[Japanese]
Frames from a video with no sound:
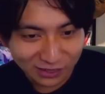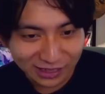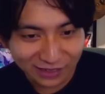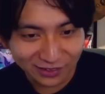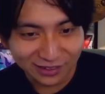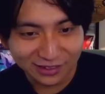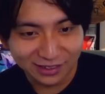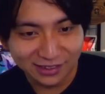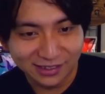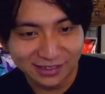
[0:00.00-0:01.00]
飲み会とかにい
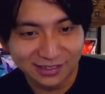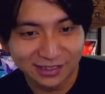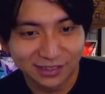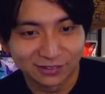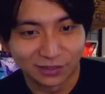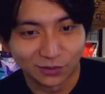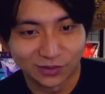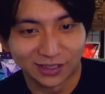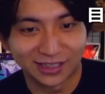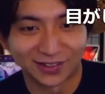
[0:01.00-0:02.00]
たら気使うわ
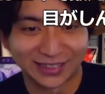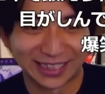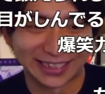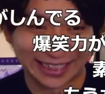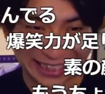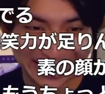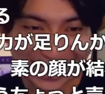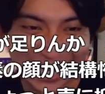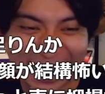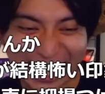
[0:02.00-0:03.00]
こんな顔されたら
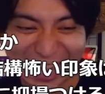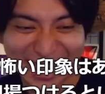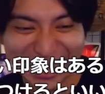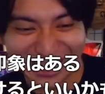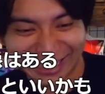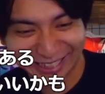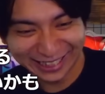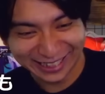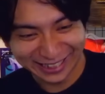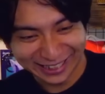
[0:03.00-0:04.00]

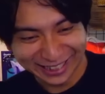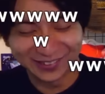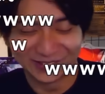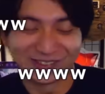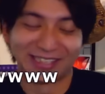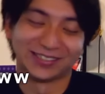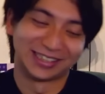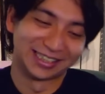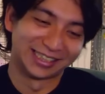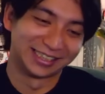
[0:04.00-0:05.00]
そうだよ
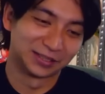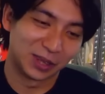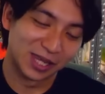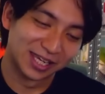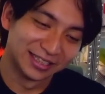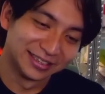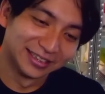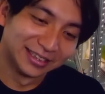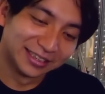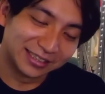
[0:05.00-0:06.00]
な
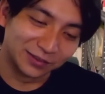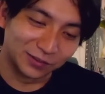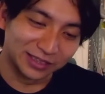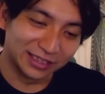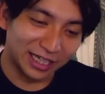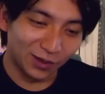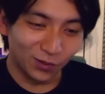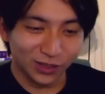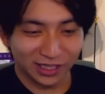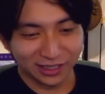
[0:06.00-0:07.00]
けどこれね
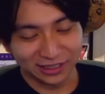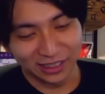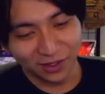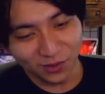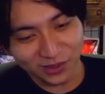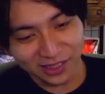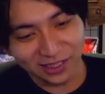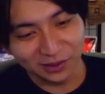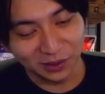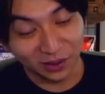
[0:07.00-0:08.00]
顔やから直
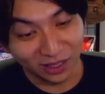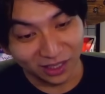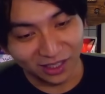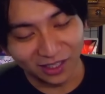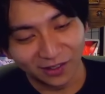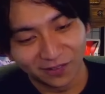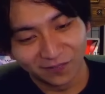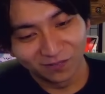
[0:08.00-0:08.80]
せんのよな